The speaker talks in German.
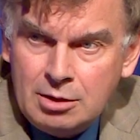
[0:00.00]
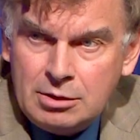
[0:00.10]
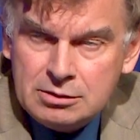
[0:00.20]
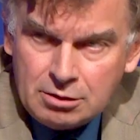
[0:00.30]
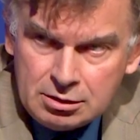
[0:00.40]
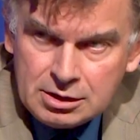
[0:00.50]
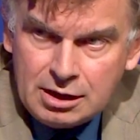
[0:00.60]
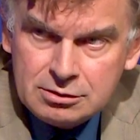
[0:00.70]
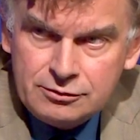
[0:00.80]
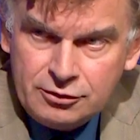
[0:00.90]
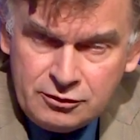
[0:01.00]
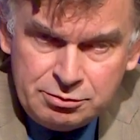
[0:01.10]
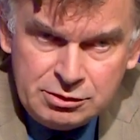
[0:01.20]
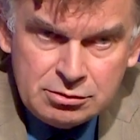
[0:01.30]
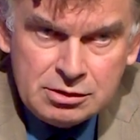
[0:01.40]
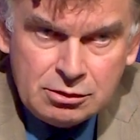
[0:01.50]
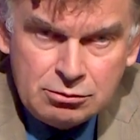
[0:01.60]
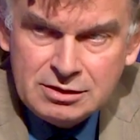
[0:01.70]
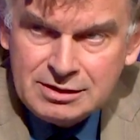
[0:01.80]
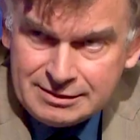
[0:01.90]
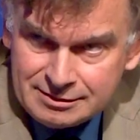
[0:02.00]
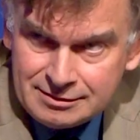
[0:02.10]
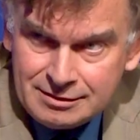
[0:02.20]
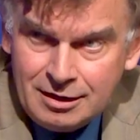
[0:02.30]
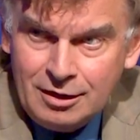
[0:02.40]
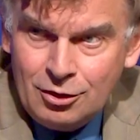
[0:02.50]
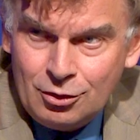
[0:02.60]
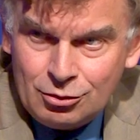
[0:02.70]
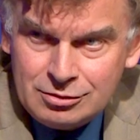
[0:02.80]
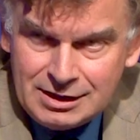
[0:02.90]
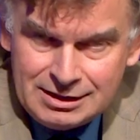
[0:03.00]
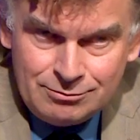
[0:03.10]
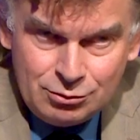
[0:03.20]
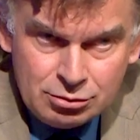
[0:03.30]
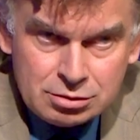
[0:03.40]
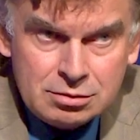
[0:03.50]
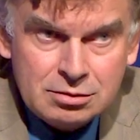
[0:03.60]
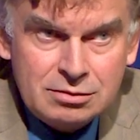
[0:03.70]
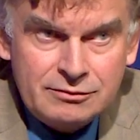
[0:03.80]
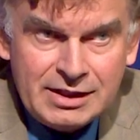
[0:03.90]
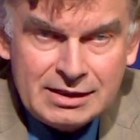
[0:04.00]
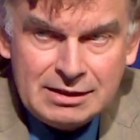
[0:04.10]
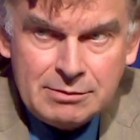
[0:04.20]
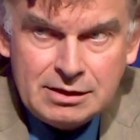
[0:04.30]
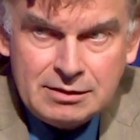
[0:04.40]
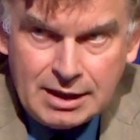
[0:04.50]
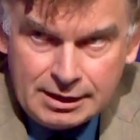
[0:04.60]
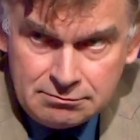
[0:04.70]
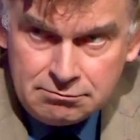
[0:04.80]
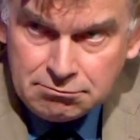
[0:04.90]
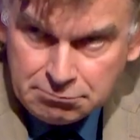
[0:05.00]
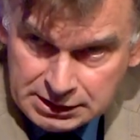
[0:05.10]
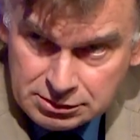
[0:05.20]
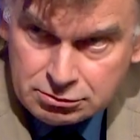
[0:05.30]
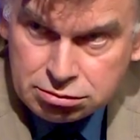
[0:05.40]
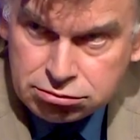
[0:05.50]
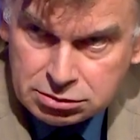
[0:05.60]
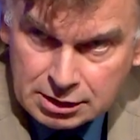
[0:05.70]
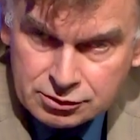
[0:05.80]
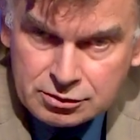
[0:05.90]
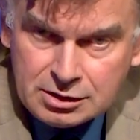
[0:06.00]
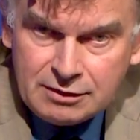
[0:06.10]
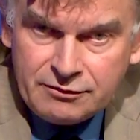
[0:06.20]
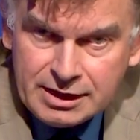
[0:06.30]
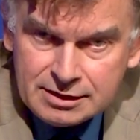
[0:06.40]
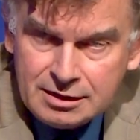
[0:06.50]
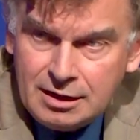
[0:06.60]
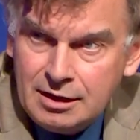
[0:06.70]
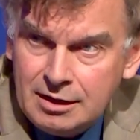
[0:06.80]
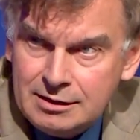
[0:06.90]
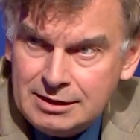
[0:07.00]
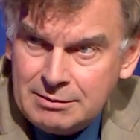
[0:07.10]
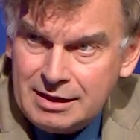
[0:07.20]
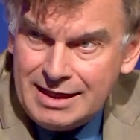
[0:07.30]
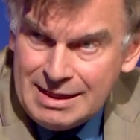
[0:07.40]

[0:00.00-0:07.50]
Man sollte also fünf Minuten in Ruhe sitzen und den Blutdruckwert, den man dann misst, das ist der Wert, den man